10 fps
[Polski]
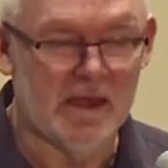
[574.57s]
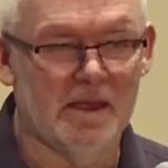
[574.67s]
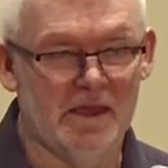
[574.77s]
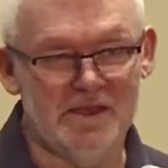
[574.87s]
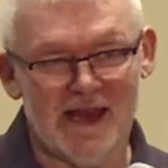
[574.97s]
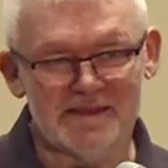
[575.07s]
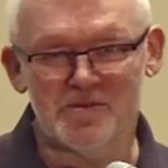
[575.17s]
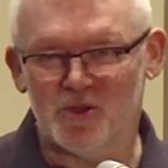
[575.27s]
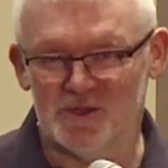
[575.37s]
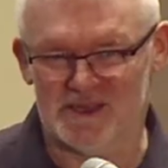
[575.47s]
I na
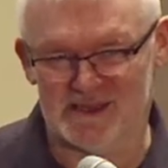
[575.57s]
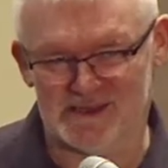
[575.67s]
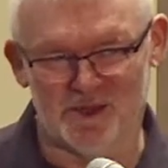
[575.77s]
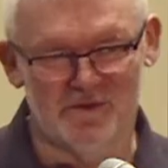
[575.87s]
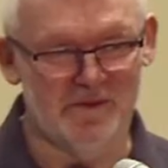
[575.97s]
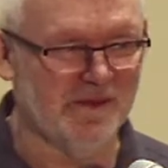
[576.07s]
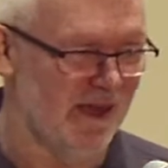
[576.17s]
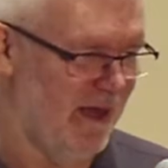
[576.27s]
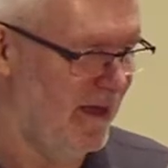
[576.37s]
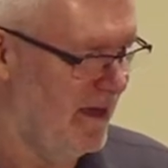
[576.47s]
tym kontrastowym
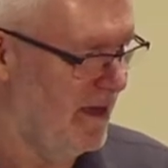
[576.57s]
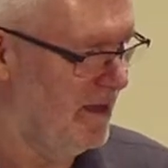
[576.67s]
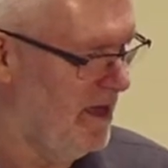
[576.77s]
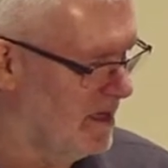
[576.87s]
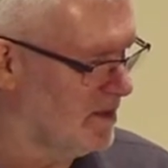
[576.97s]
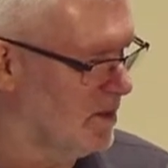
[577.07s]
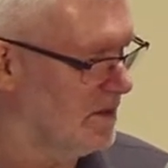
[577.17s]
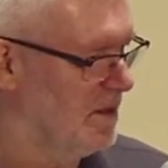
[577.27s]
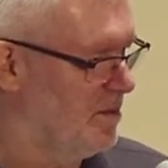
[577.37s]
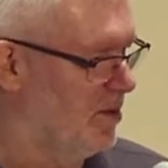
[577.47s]
tle
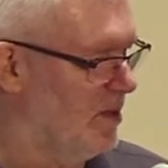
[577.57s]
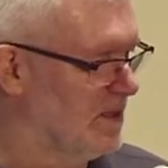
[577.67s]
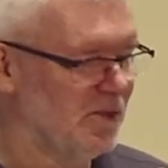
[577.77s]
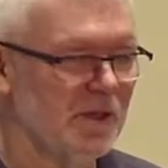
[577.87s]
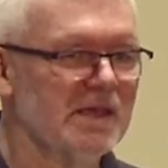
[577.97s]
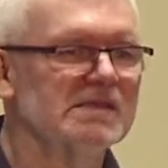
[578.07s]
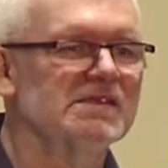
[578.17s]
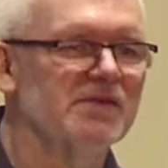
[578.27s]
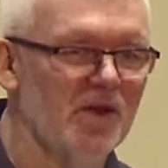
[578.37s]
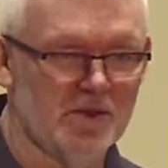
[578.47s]
Jezus pokazuje
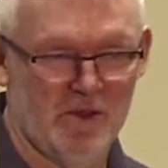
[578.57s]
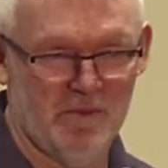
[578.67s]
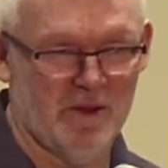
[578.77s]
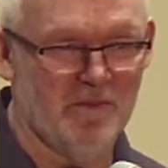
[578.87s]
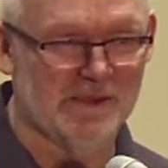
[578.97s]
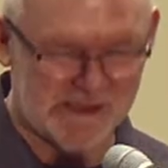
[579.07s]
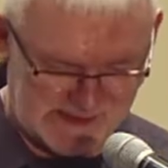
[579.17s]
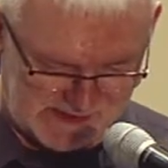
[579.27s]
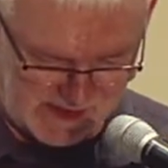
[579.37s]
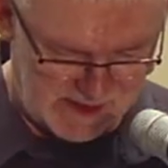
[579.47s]
swoją
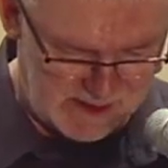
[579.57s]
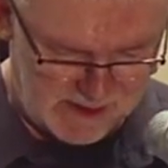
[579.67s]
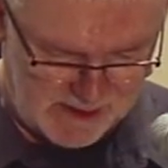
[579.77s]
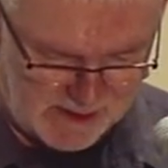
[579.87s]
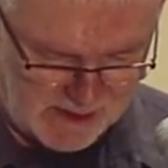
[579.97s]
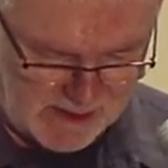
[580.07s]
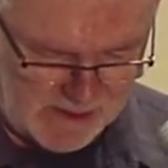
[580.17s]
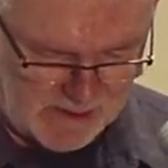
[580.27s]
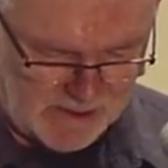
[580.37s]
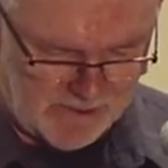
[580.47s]
propozycję
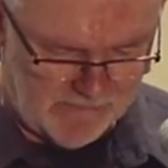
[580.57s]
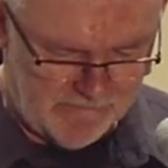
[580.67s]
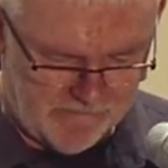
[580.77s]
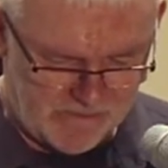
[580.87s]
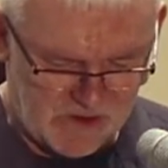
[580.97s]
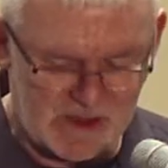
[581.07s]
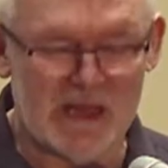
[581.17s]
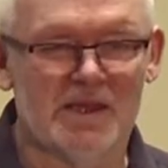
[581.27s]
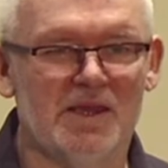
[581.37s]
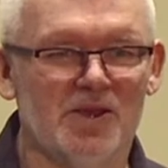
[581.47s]
do
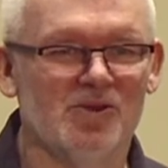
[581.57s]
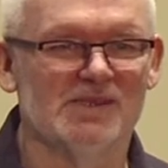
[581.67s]
rankingu